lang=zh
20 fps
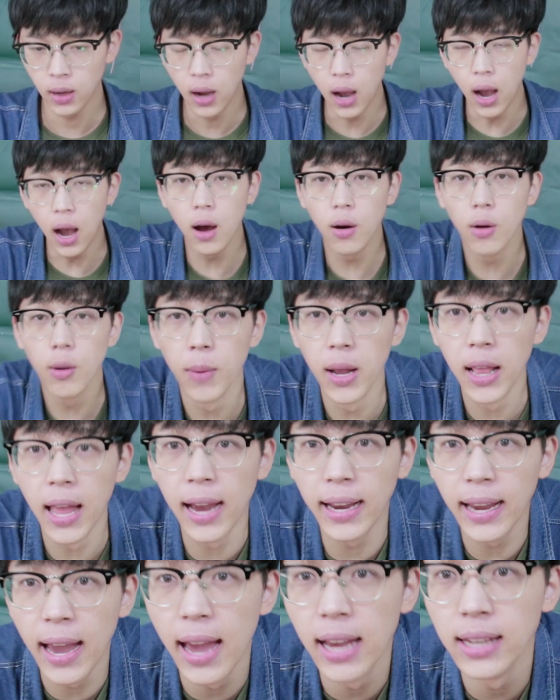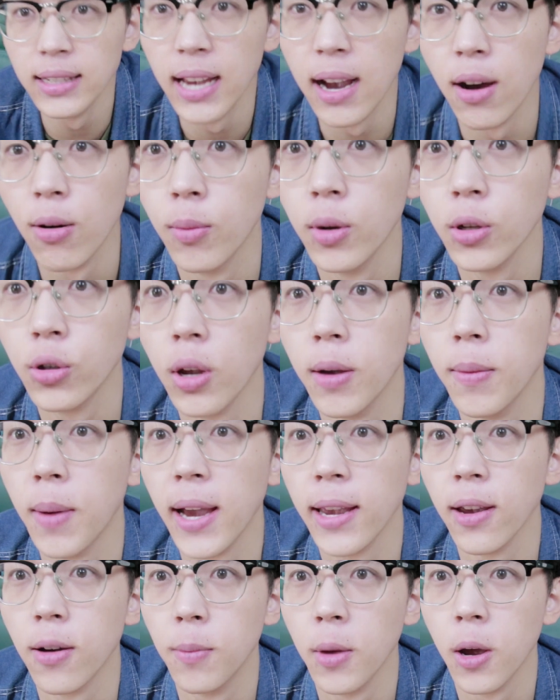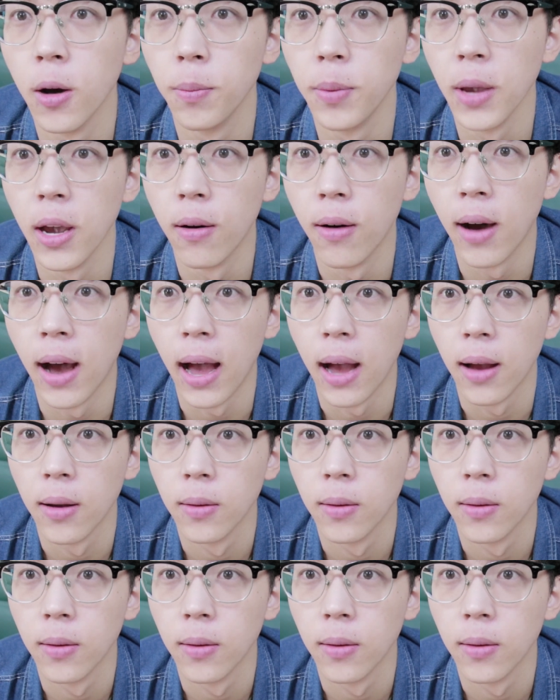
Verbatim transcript: 好，我们来看一下我们嘴巴有没有变化。